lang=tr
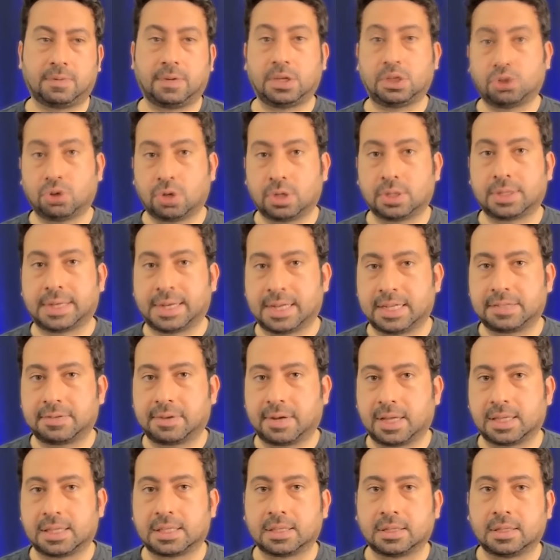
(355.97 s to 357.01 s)
Vecino transfer
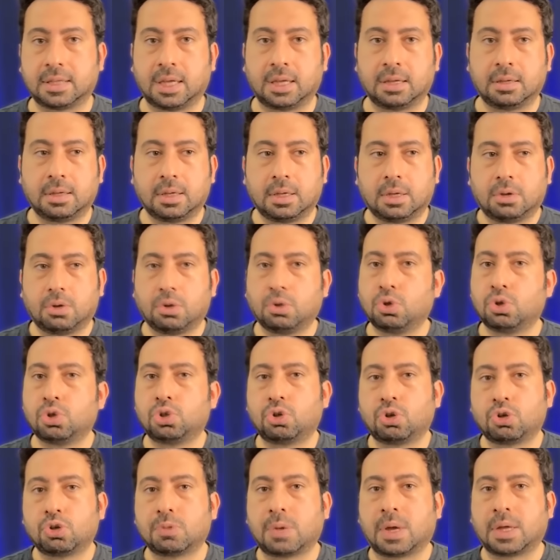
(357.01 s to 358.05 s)
aslında
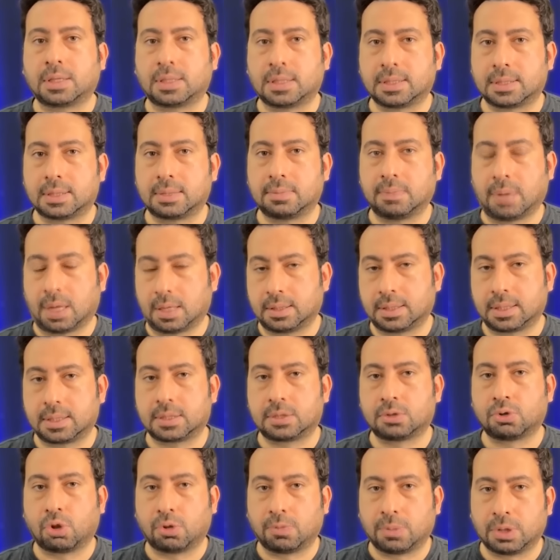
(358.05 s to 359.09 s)
%100 mantıksız,
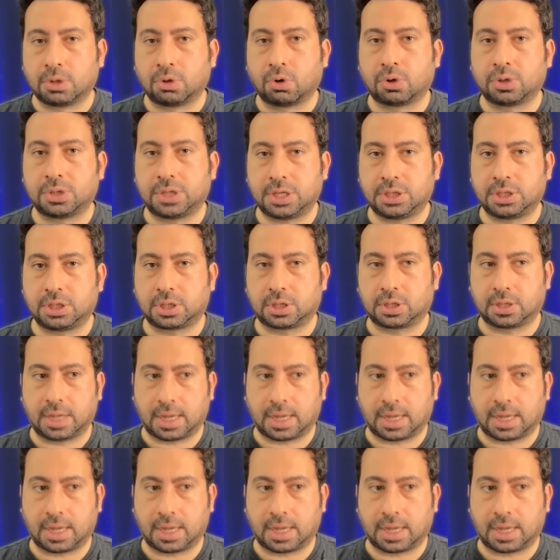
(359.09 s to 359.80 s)
mantıksız olmadığı ortaya çıktı.